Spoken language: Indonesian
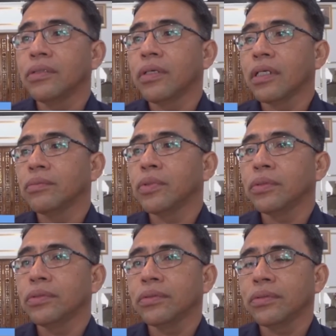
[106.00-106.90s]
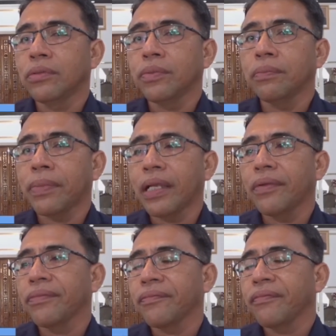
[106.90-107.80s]
di
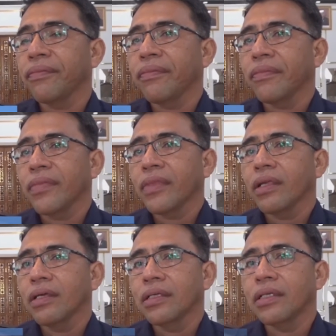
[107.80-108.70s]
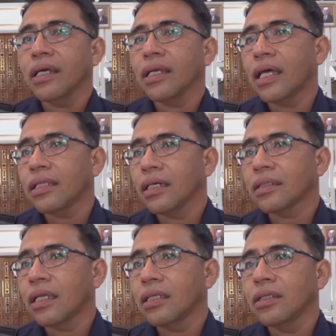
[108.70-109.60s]
2024. Jadi yang
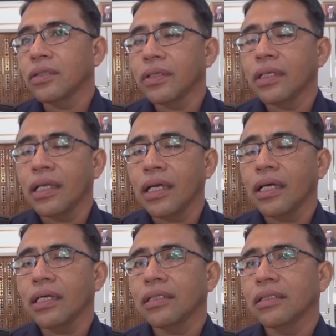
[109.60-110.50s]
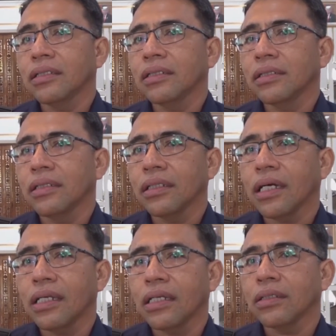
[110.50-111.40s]
datang tadi itu adalah eh,
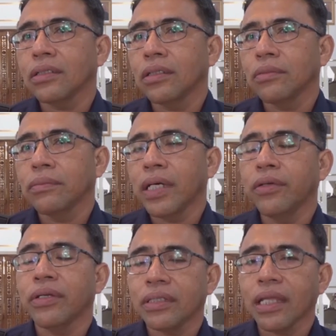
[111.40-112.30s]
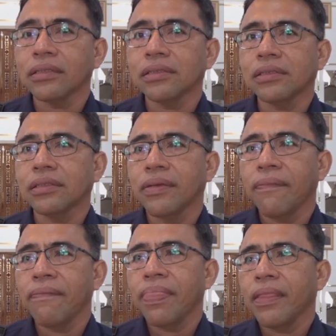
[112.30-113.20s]
kader mayoritas
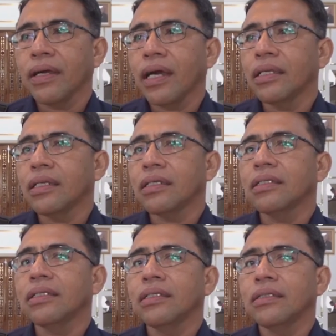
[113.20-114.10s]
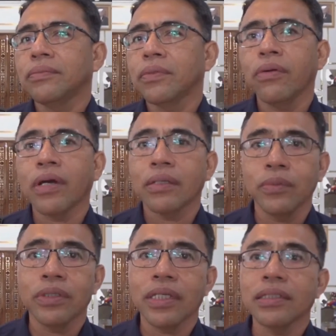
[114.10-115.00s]
kader di Pulau
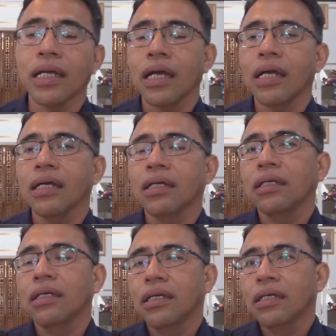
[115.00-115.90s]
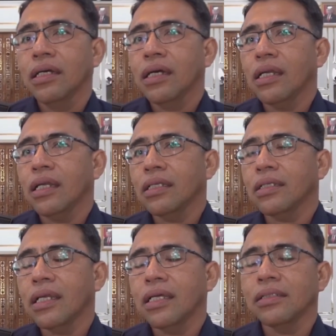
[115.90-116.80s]
Karimun saja. Karena
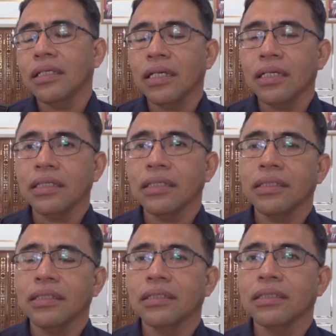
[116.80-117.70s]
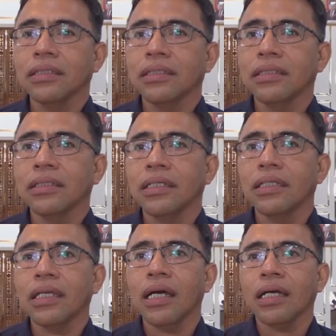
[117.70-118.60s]
rencananya eh,
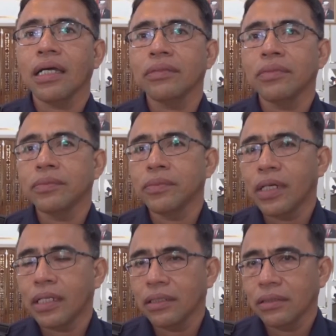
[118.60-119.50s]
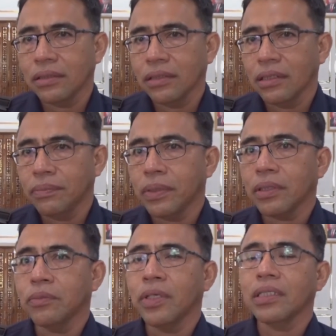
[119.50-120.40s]
kita akan membuat eh,
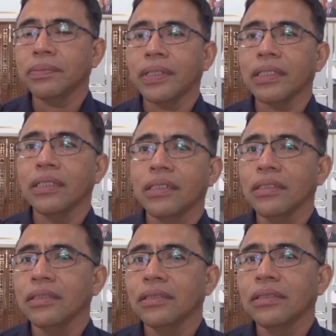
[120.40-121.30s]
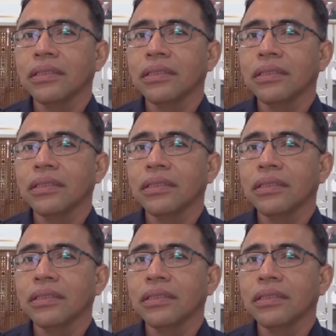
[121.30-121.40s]
pertemuan seperti ini